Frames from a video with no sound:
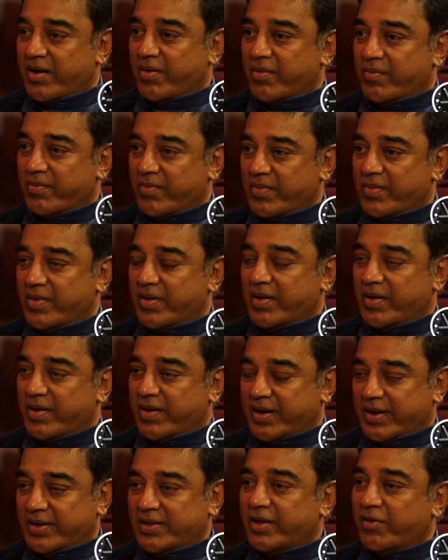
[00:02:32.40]
j'ai joué
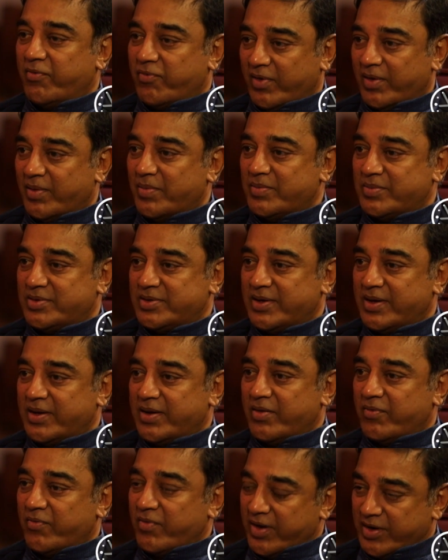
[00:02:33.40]
dans beaucoup de films de
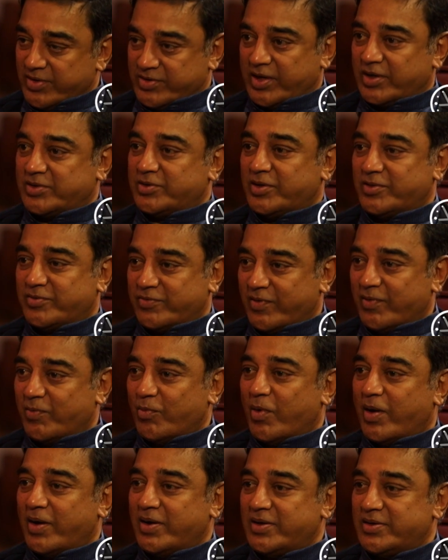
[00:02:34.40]
ce genre et qui
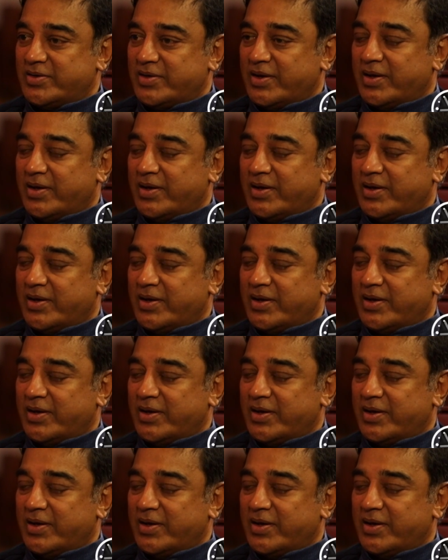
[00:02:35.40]
ont eu beaucoup de